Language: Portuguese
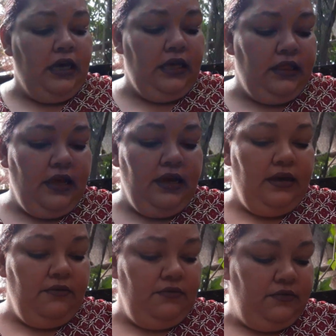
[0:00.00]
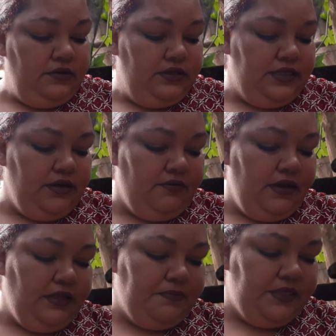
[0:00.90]
Então,
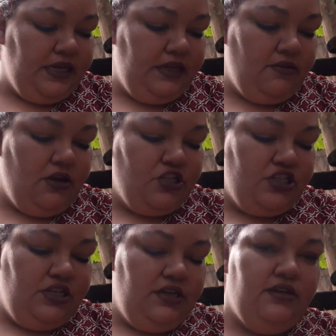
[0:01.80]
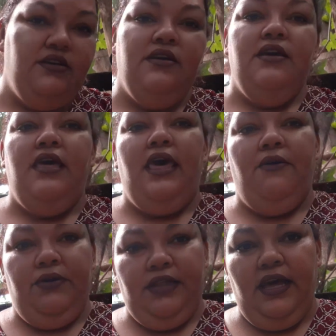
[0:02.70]
50% acho que é
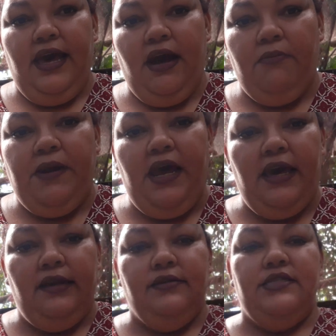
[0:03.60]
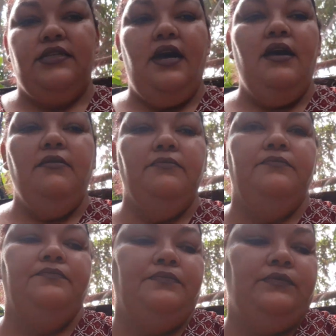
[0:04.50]
o ideal para elas, tá?
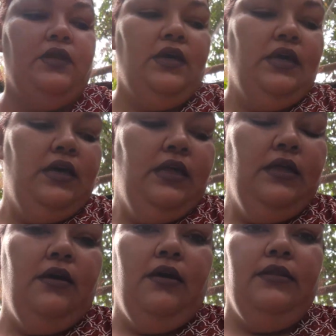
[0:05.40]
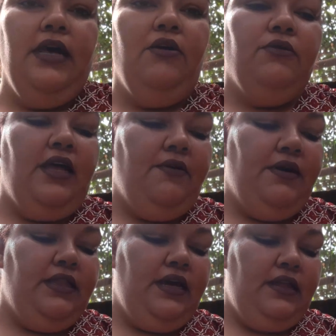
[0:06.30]
Não tenho
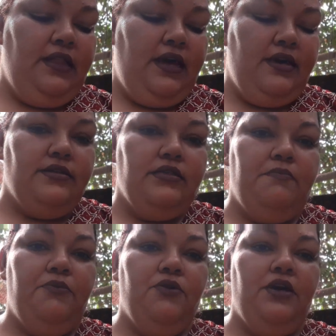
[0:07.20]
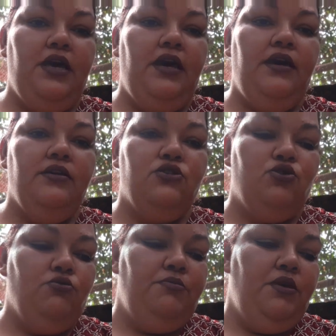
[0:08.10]
a ideia dessa porque
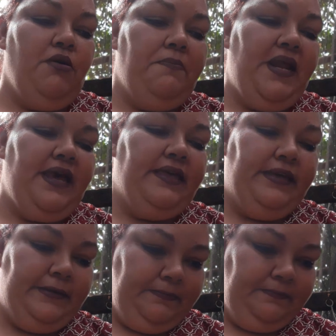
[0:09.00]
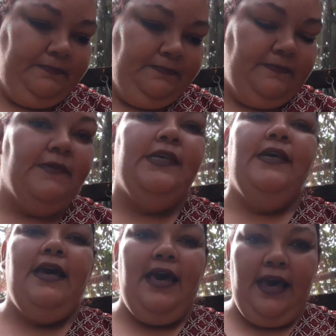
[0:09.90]
sumiu a praquinha.
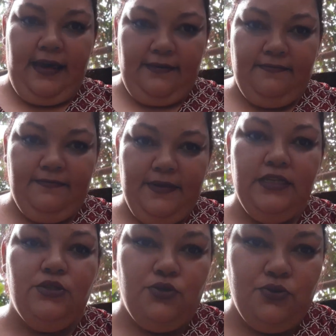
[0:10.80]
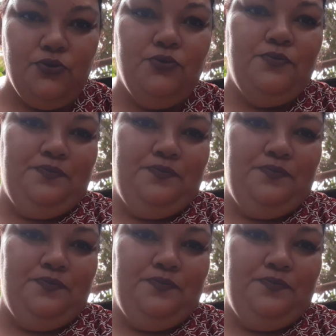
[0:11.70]
É, isso.